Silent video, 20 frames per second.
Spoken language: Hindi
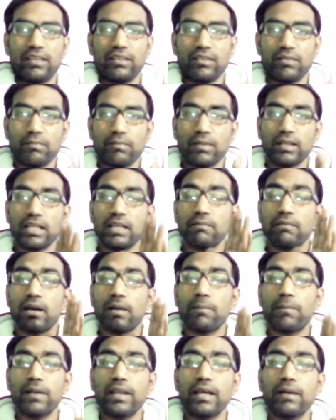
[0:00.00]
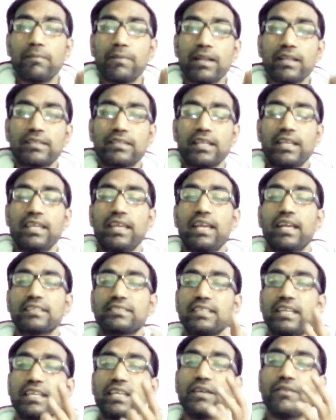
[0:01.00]
हैं मतलब अपने अपने तरीके
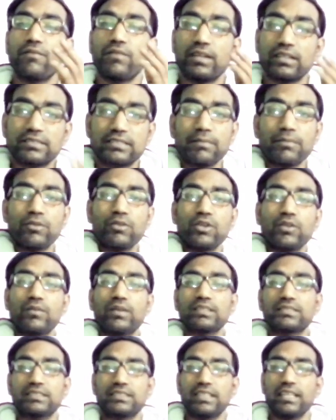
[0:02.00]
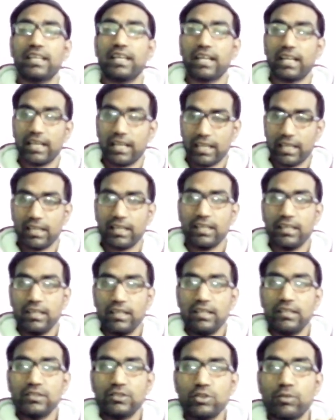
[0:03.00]
से ये व्हाट्सअप यूनिवर्सिटी करने
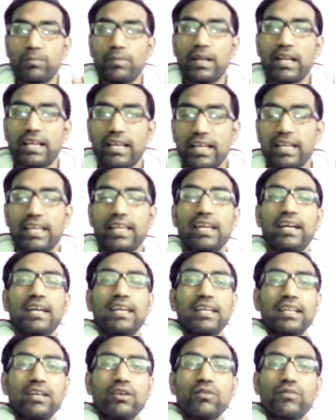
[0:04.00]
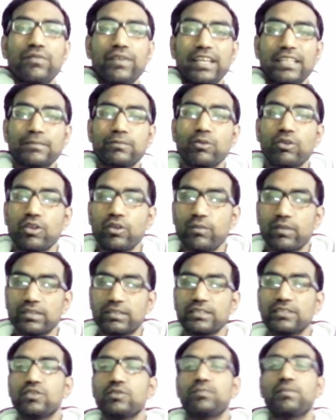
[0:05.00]
जो पढ़ कर के आए हैं ना और फेसबुक
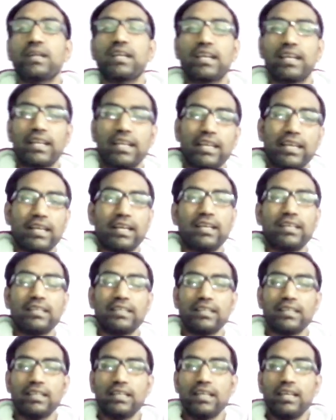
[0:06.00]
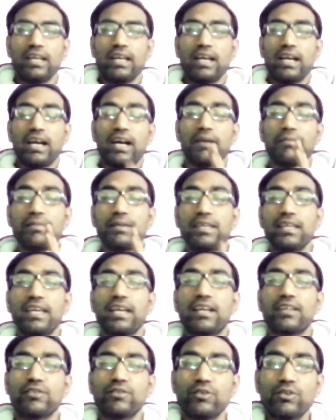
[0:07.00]
यूनिवर्सिटी से पढ़ कर के आए हैं अभी
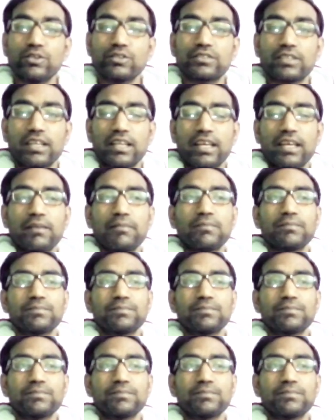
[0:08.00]
एक दोस्त ने